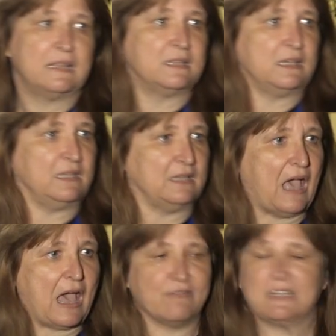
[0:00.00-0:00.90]

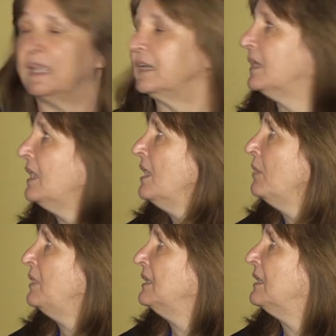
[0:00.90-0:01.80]
altri avatar.
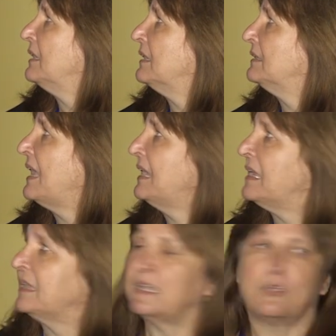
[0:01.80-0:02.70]
Quindi eh,
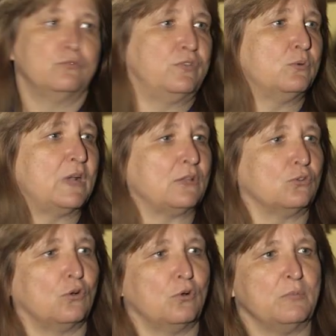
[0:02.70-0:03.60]
Techland è
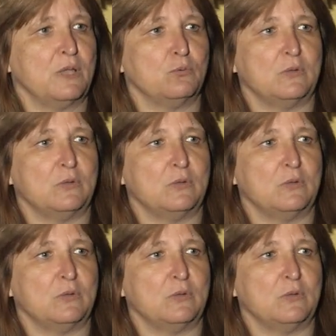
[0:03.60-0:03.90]
configurato come